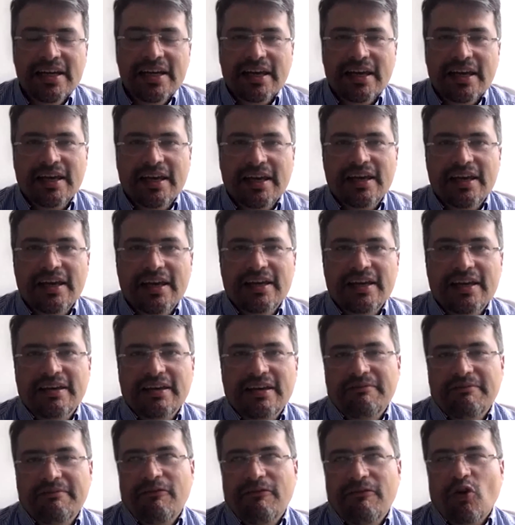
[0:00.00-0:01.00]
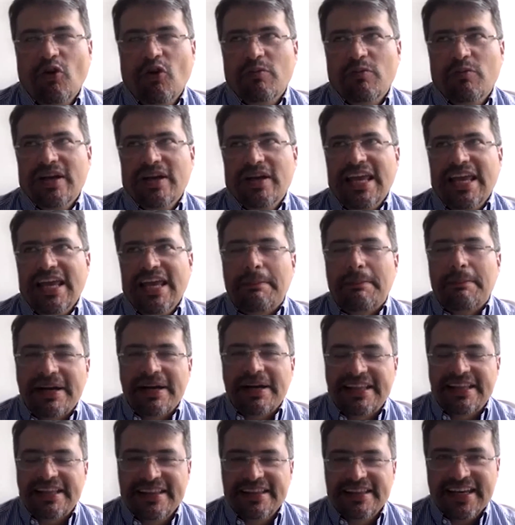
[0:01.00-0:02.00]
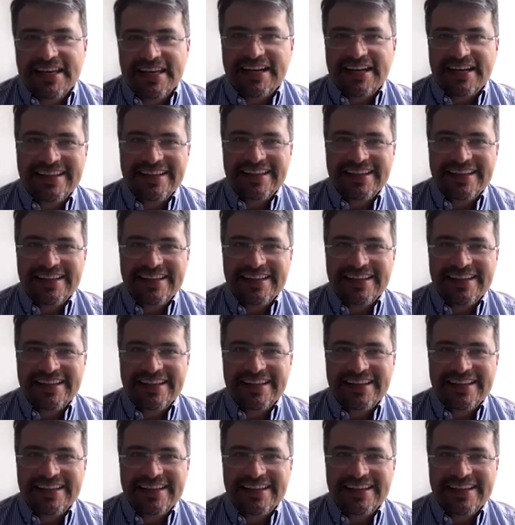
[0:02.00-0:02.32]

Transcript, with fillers: eh, forma de aprender,